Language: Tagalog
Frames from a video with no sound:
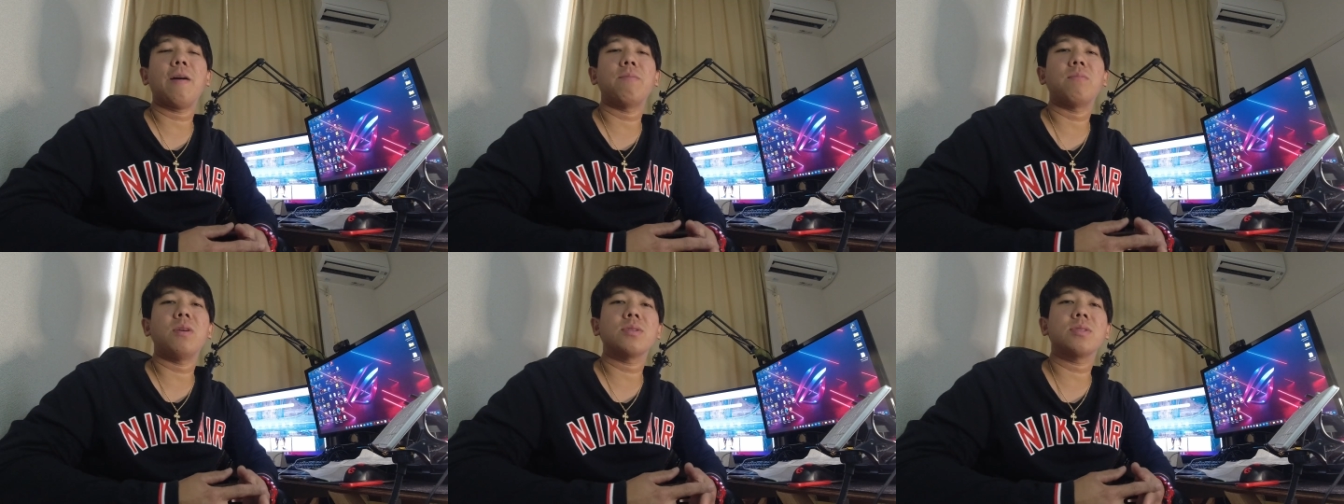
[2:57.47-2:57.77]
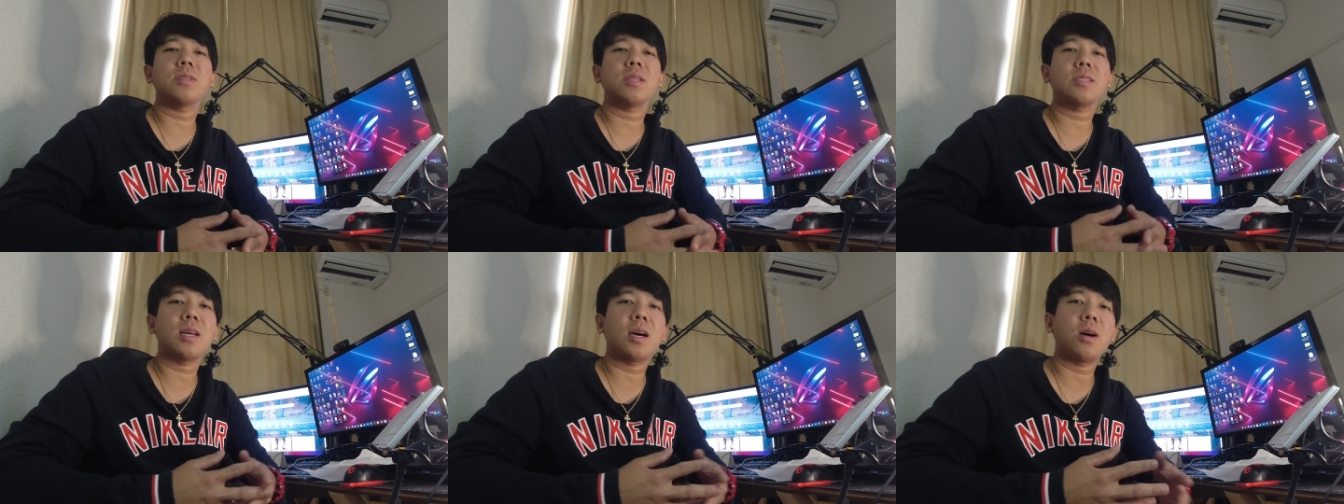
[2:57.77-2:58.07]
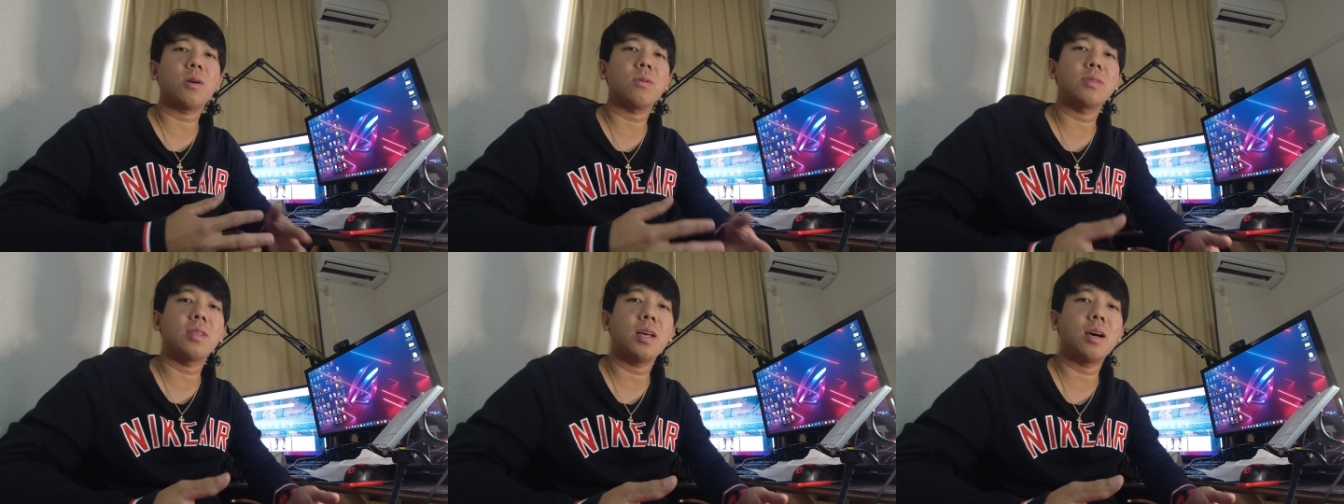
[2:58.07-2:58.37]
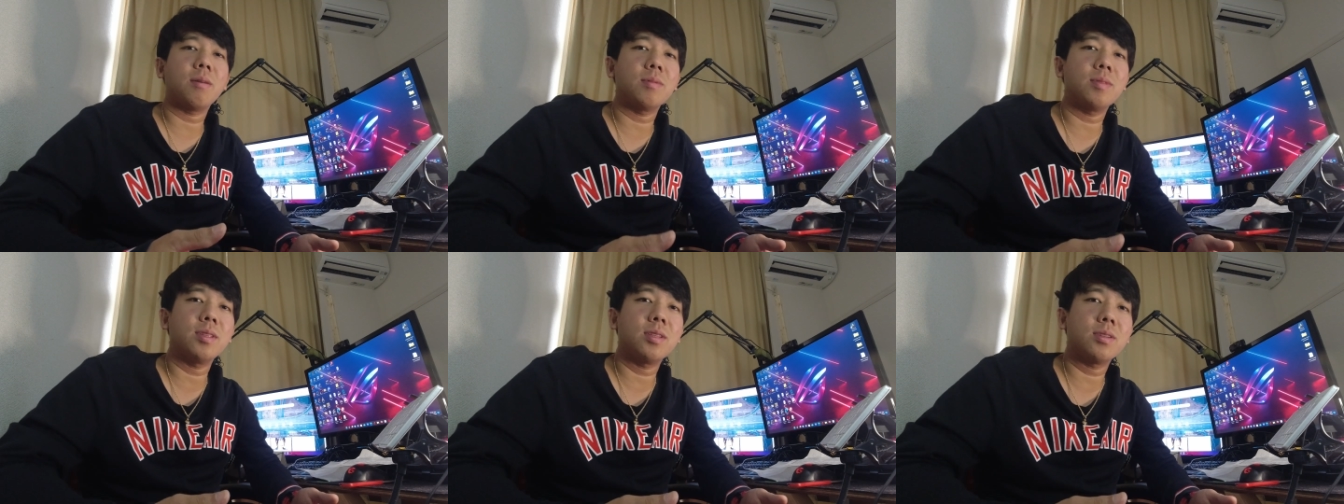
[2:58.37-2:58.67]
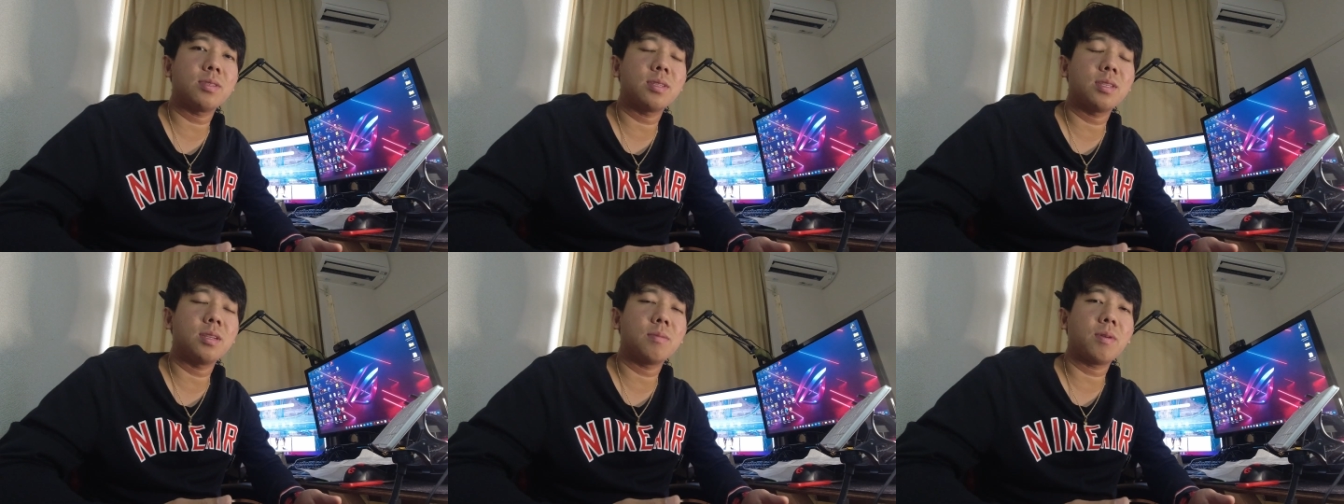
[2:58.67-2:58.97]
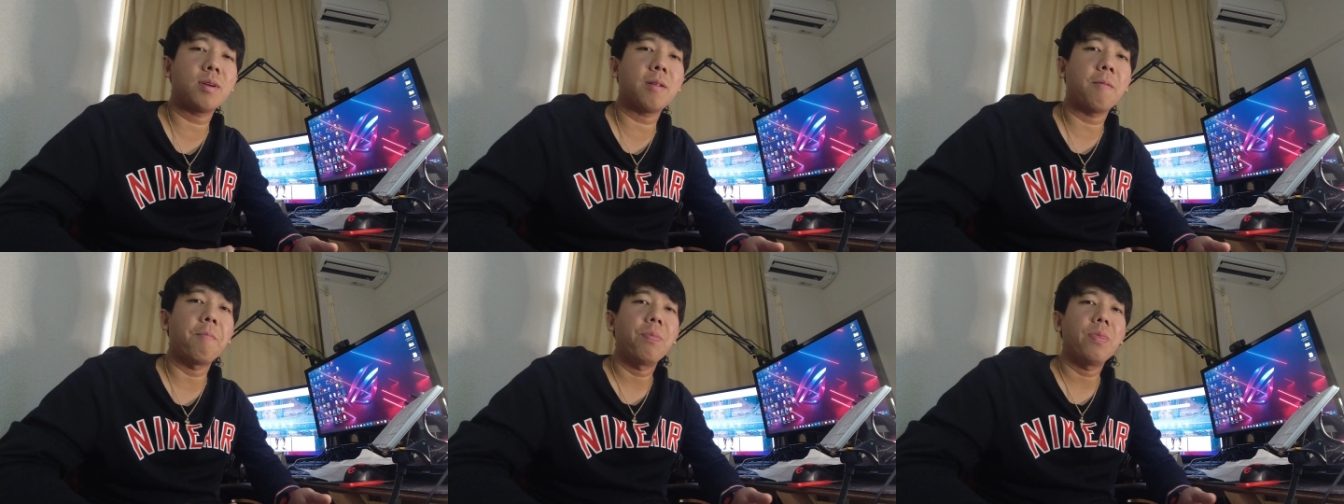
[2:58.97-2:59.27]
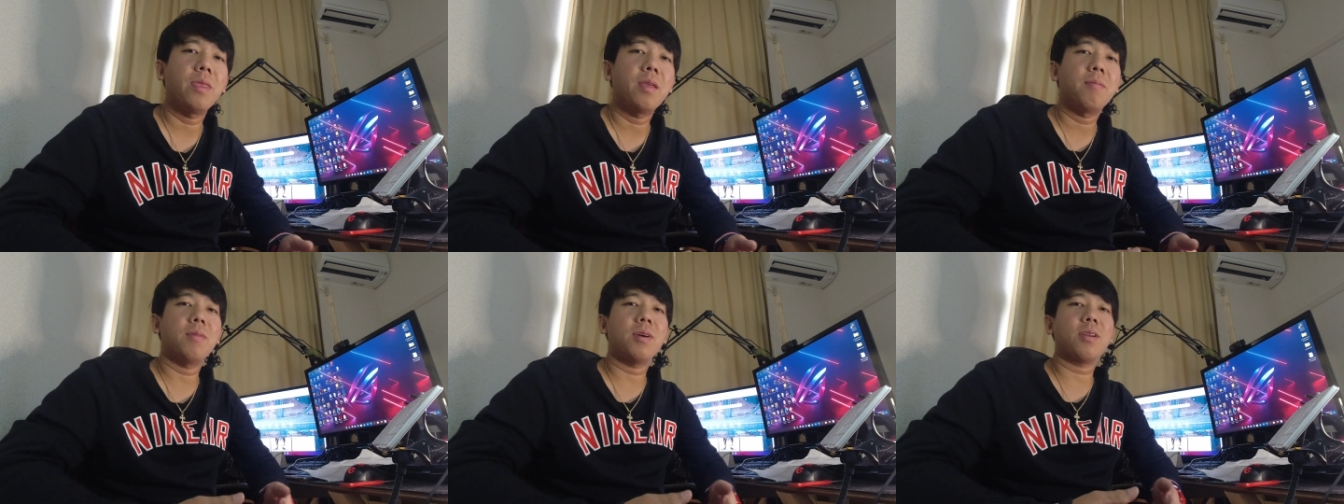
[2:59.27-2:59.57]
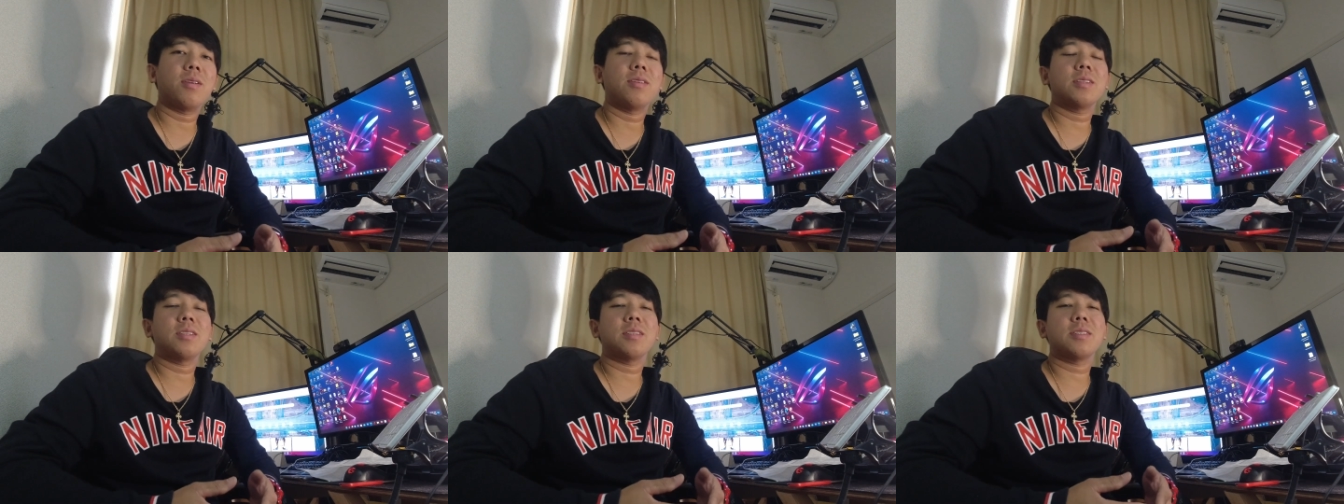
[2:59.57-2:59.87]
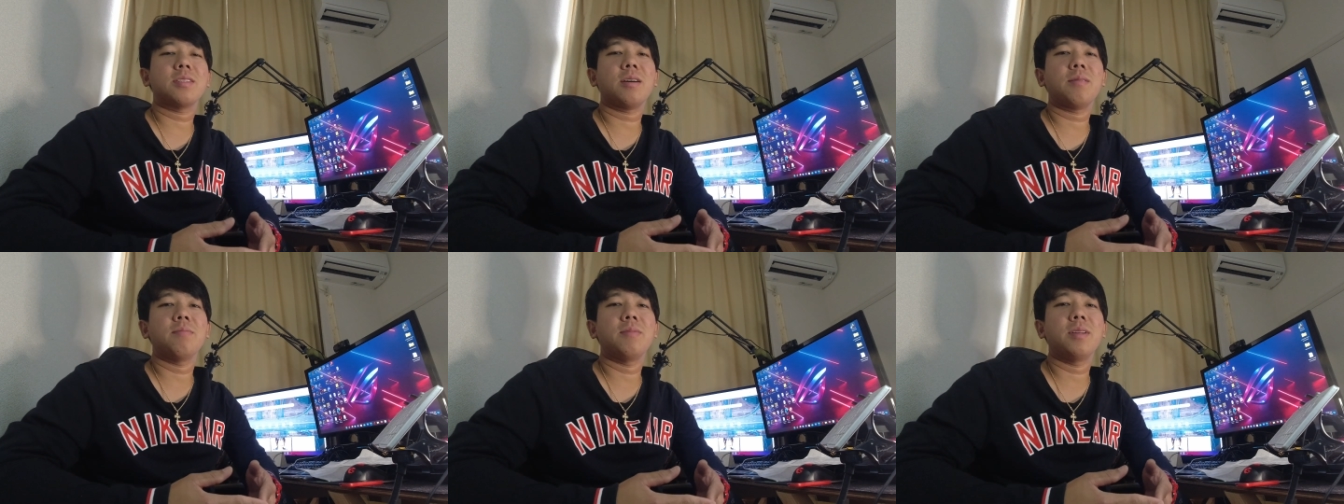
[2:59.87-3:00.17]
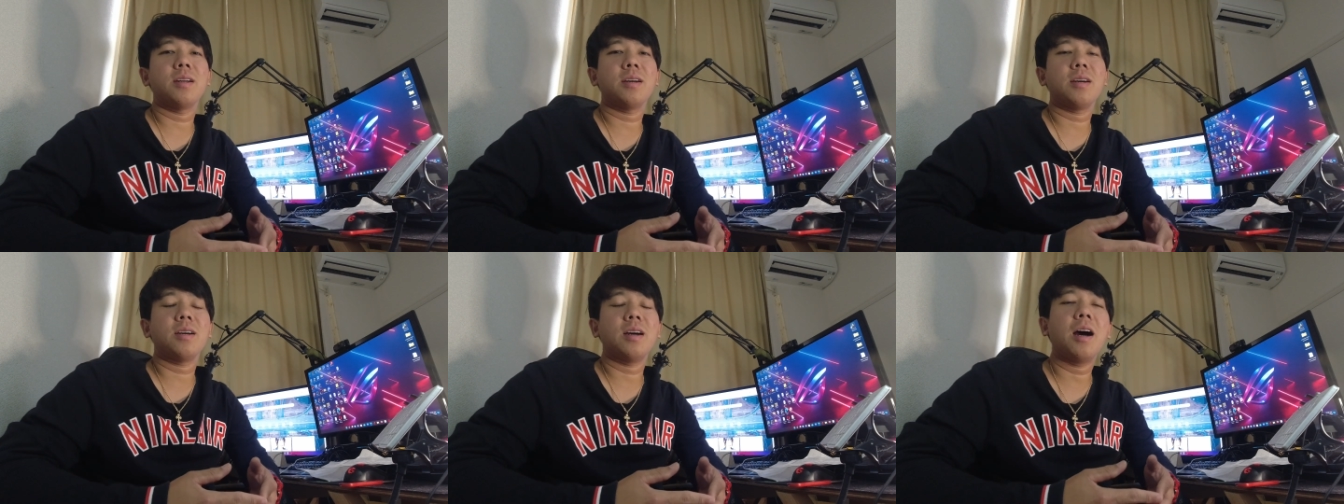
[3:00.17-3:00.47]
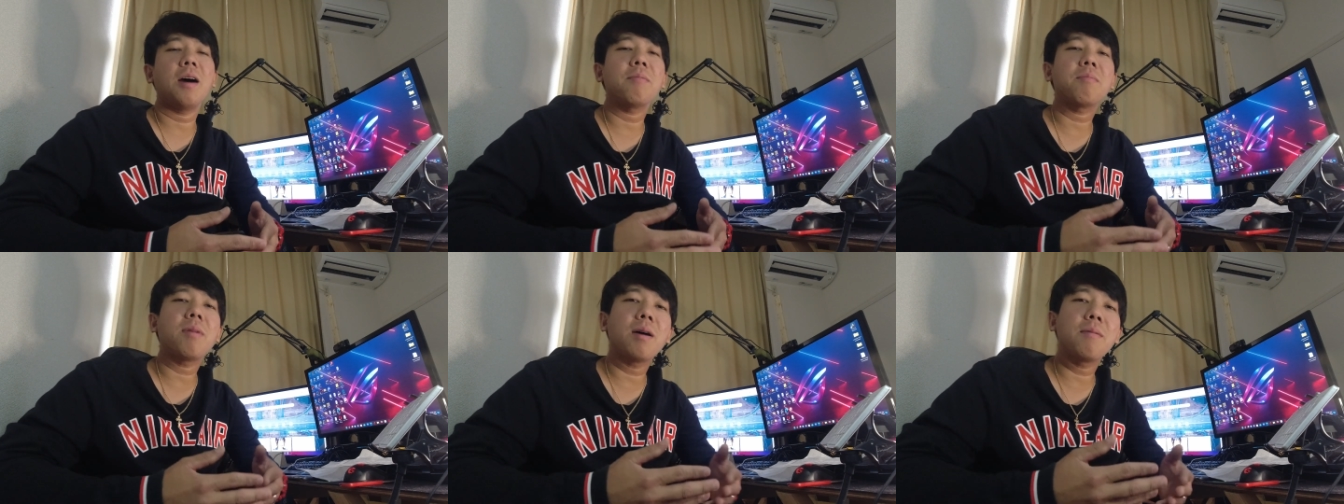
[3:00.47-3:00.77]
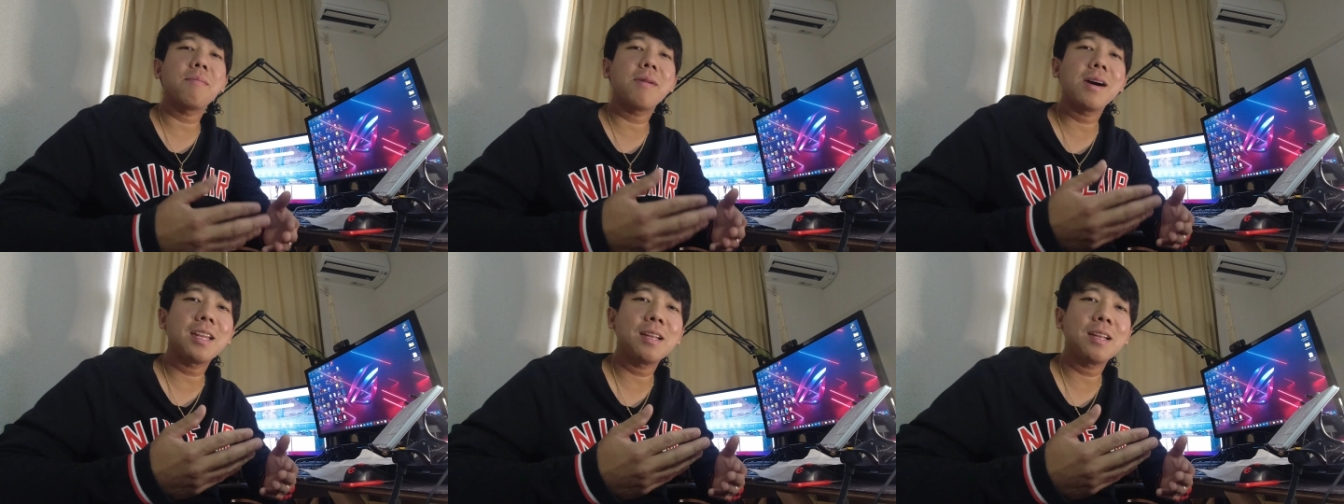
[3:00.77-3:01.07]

about sa sahod namin dito sa Japan. Meron nagsasabi na, ang baba